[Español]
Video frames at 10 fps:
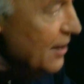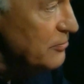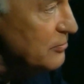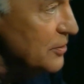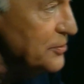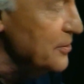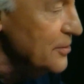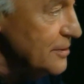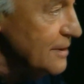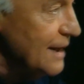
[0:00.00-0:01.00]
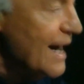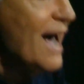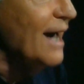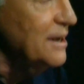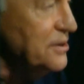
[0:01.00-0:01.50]
un montón de
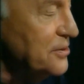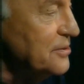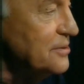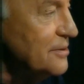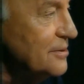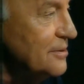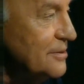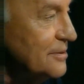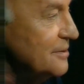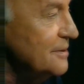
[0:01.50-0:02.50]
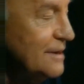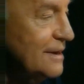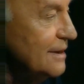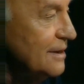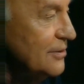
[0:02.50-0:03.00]
años, no,
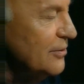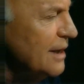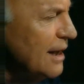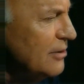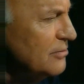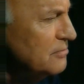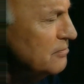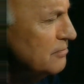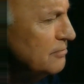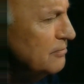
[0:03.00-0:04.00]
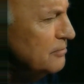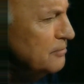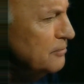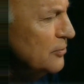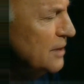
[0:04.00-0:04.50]
no era un
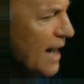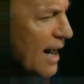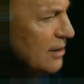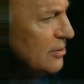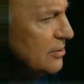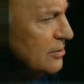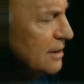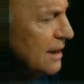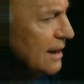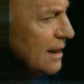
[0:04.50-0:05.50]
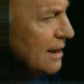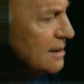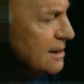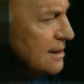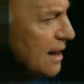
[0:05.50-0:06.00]
puñado de
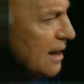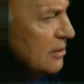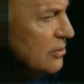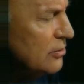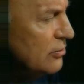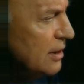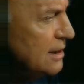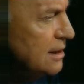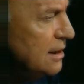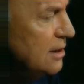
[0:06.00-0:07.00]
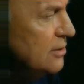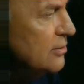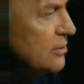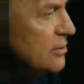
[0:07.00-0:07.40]
cansados huesitos.